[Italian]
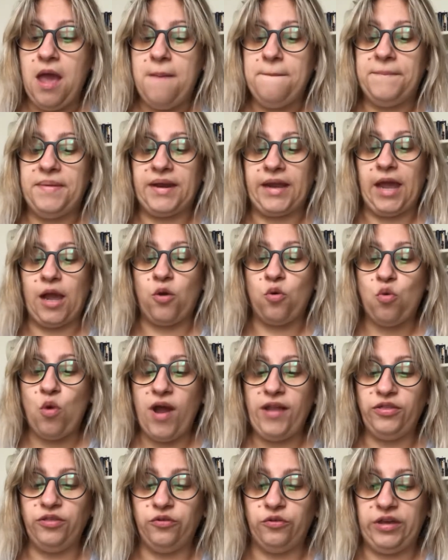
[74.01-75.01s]
perché
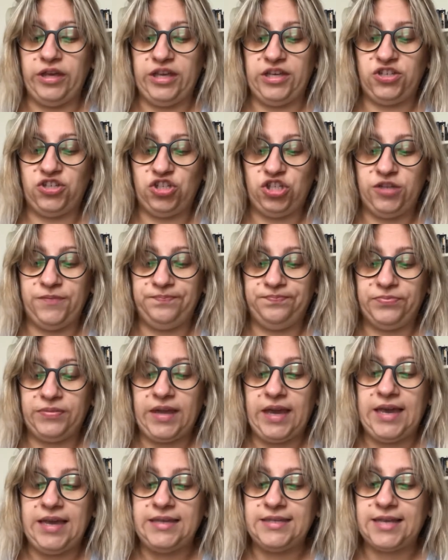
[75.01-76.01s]
quando esci
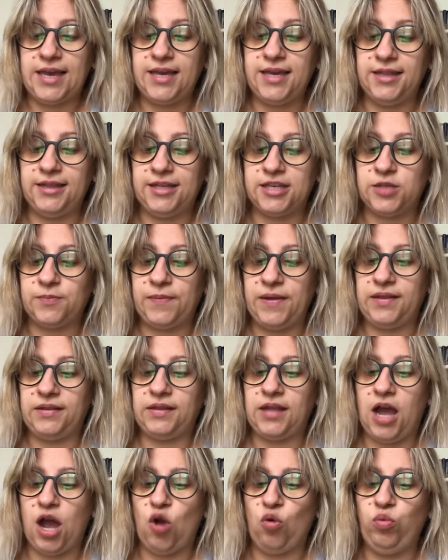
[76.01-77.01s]
e sai che ti
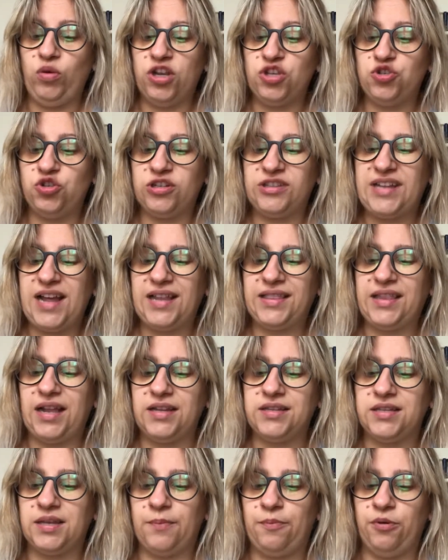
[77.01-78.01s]
aspetta una giornata
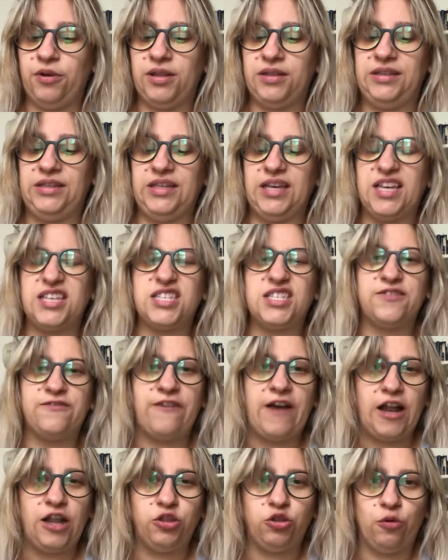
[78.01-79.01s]
al sapore di
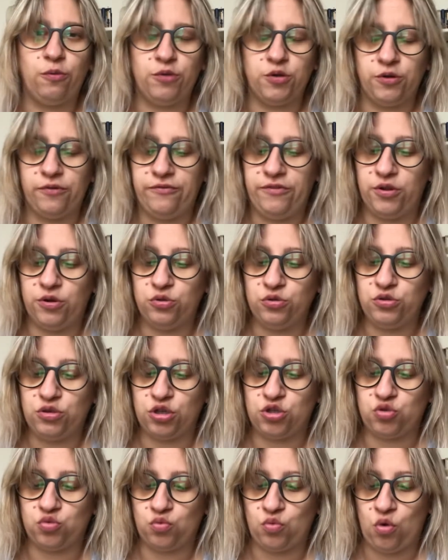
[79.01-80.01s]
asfalto polveroso a
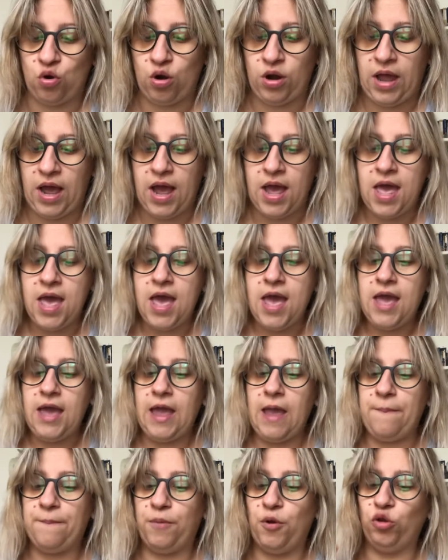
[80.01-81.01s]
scuola
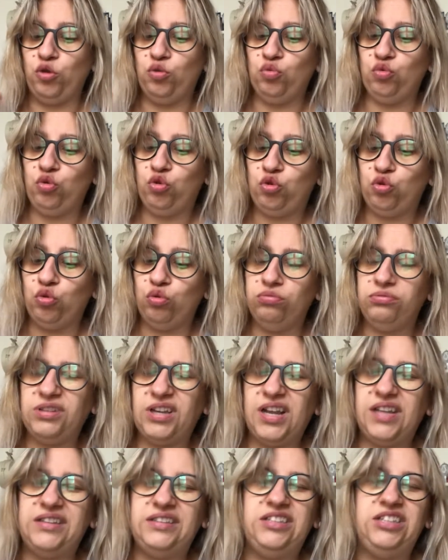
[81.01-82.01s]
e poi un
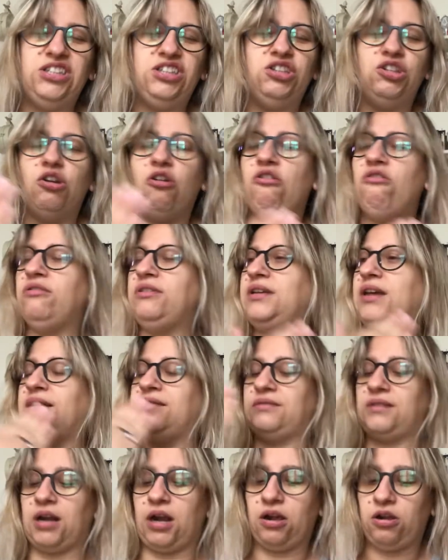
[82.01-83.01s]
tunnel di noia
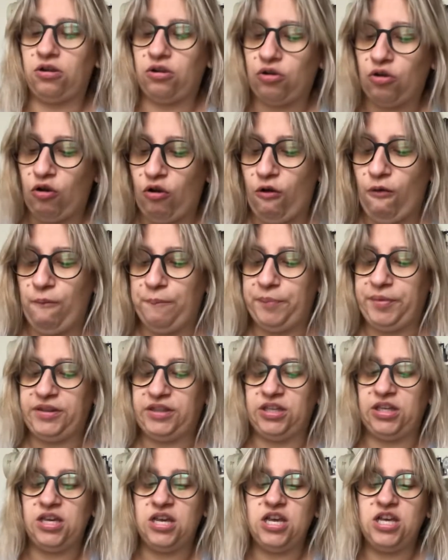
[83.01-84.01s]
tra
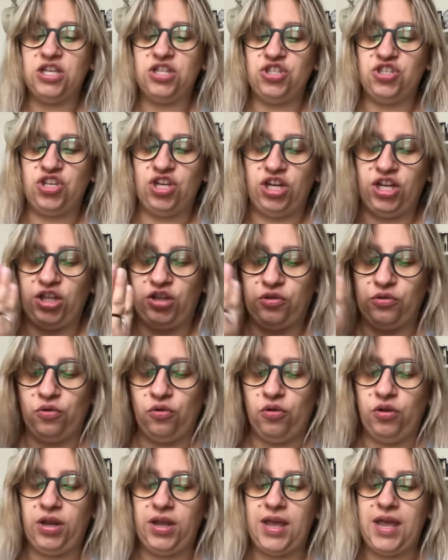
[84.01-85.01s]
compiti,
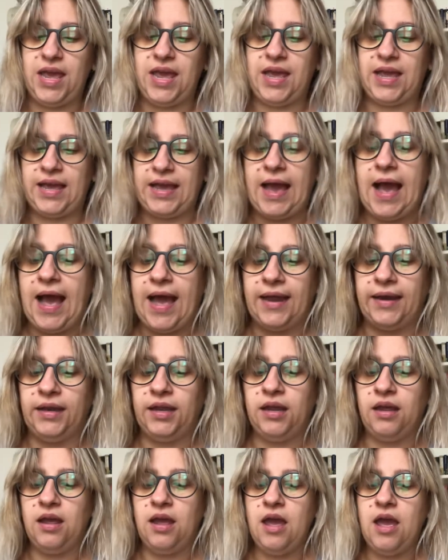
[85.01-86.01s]
genitori e
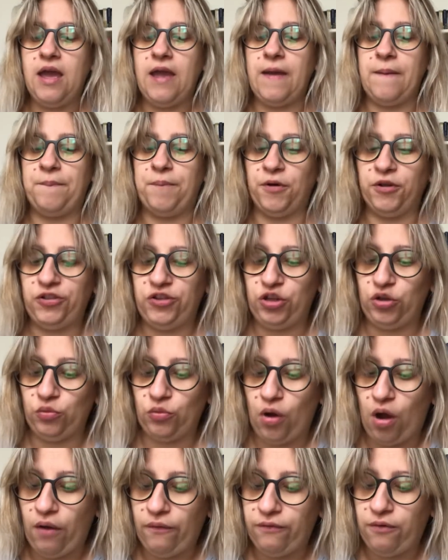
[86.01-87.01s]
cane e poi di
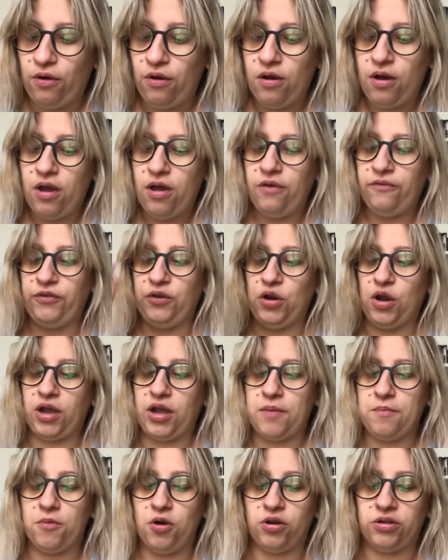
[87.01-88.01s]
nuovo fino a
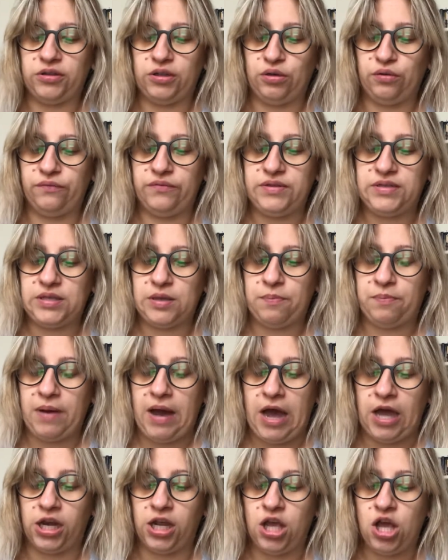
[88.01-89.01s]
che morte non vi
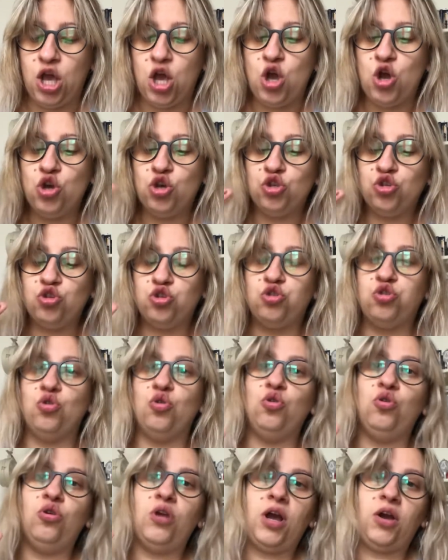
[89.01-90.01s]
separi
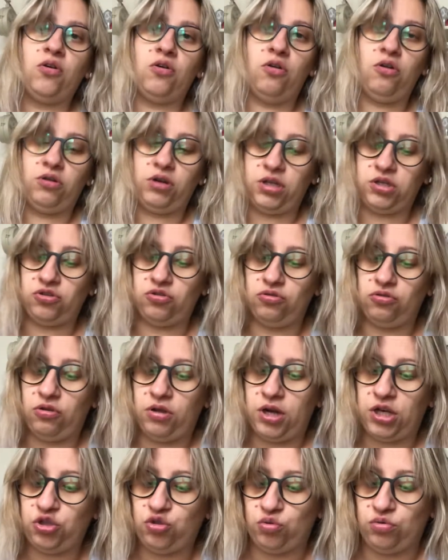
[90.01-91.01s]
Solo la colonna
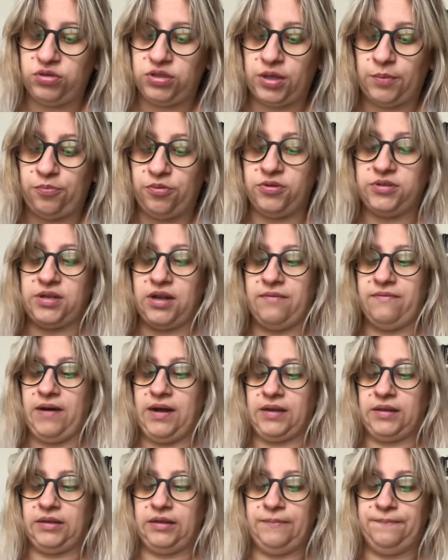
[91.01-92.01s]
sonora giusta può
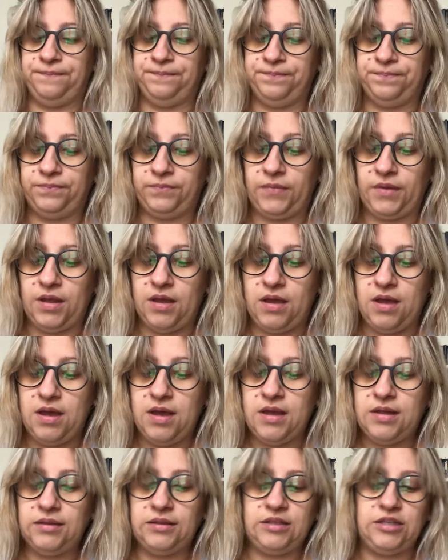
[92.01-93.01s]
salvarti.
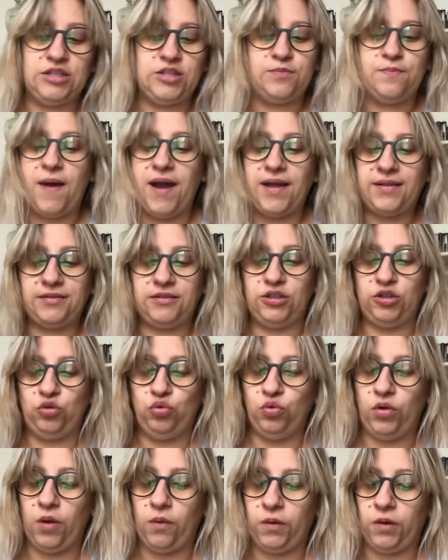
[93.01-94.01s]
Ti sbatti
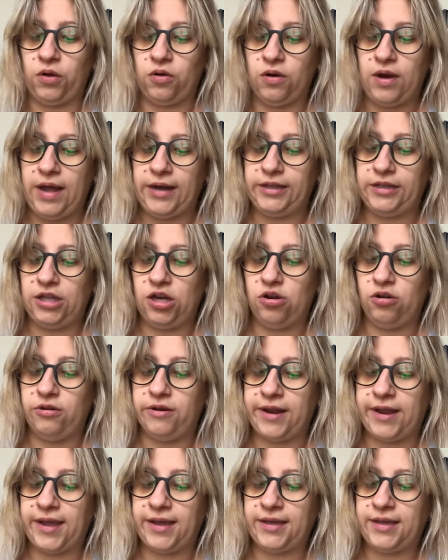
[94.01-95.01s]
due auricolari nelle
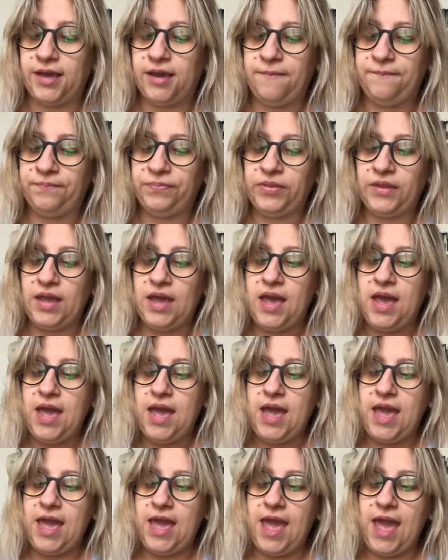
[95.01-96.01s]
orecchie
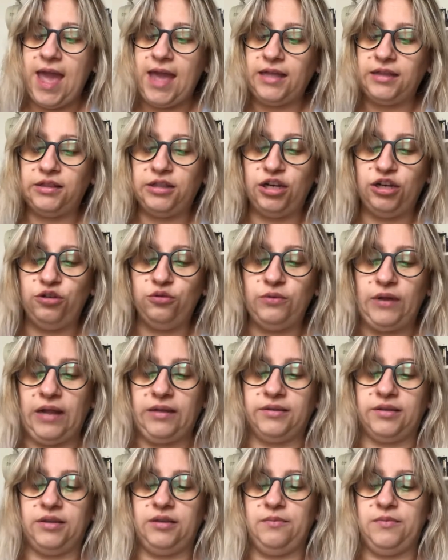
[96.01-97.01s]
e entri in
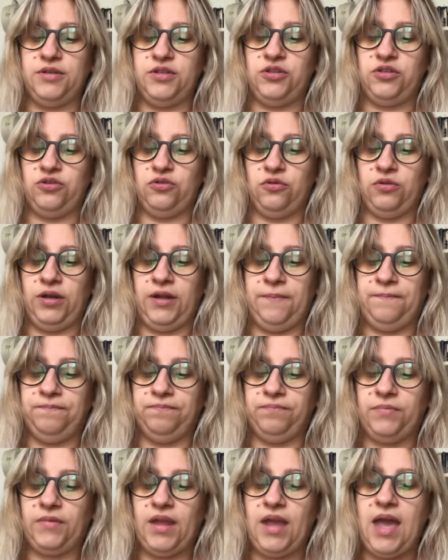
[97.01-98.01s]
un'altra dimensione.
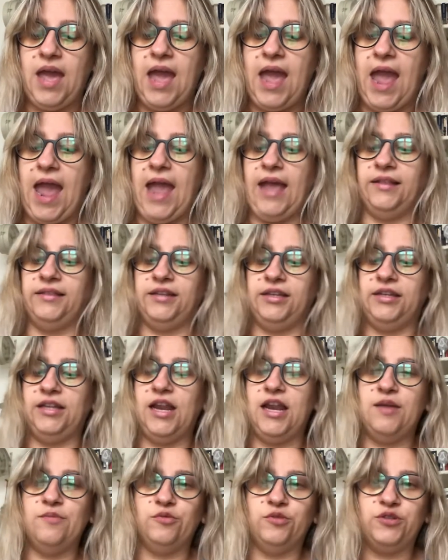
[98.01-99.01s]
Entri
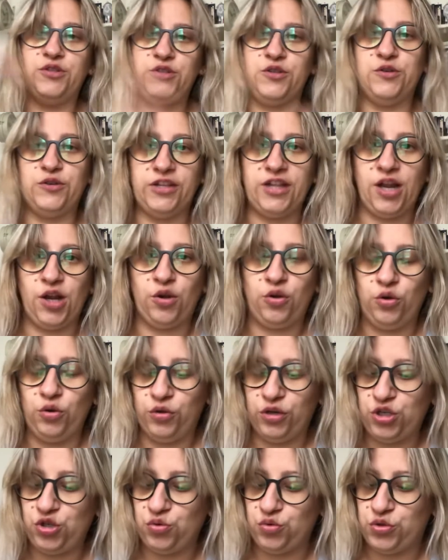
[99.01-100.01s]
nell'emozione dal
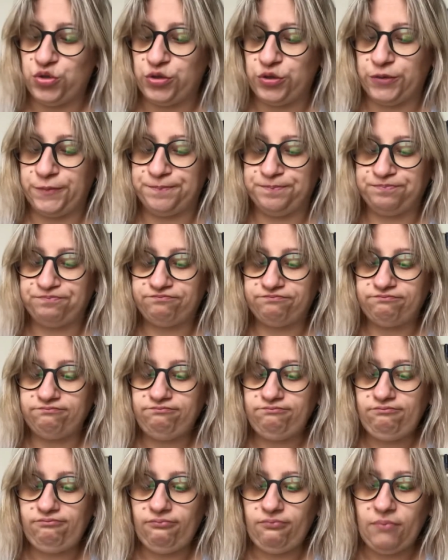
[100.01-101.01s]
colore giusto.
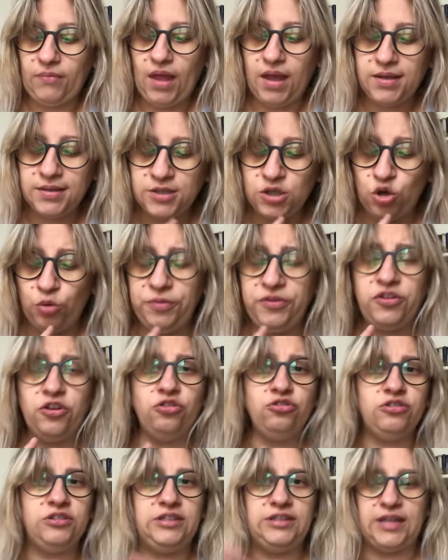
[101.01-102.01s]
Se ho
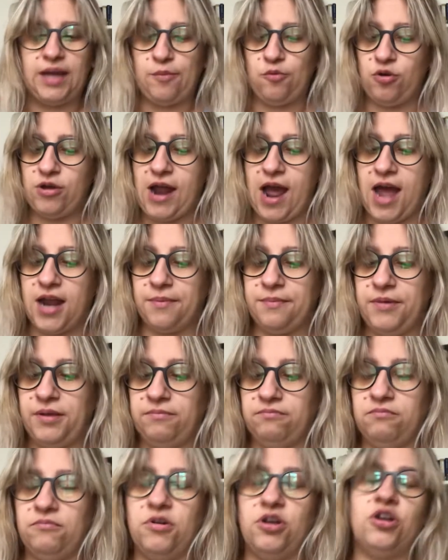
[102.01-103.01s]
bisogno di
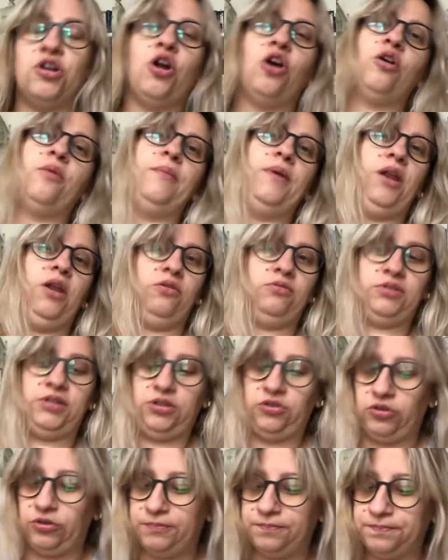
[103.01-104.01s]
innamorarmi, rock
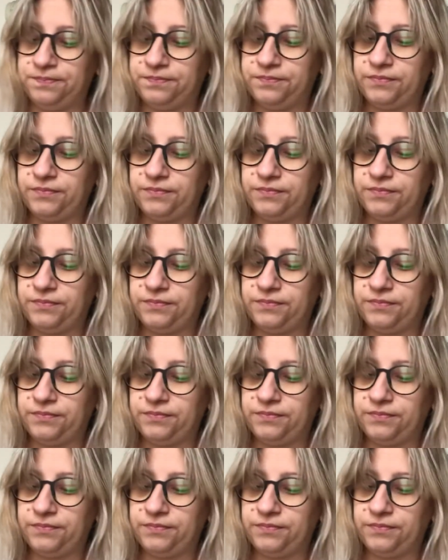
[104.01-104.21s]
melodico.